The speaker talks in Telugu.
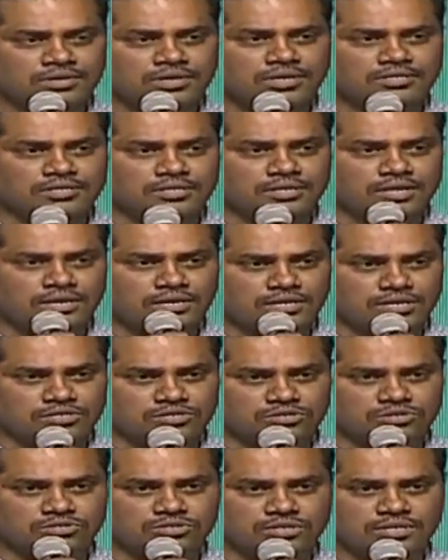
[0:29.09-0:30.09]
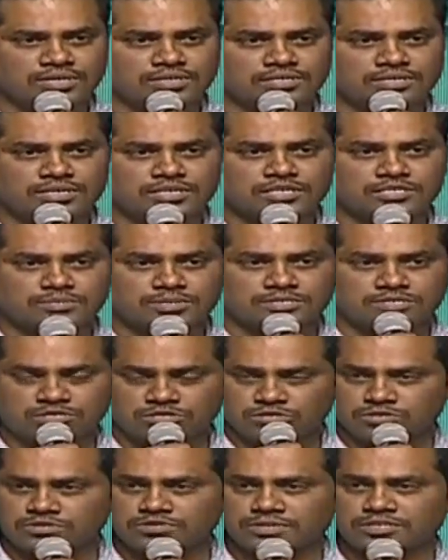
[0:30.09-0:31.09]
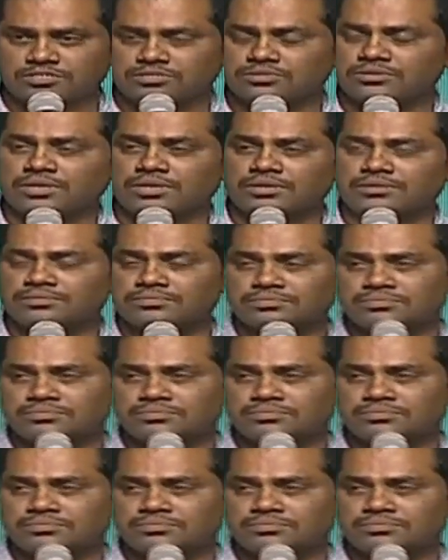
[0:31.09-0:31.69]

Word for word: గత నాలుగైదు రోజులుగా దీనికి స్పెషల్ షోస్ వేస్తున్నారు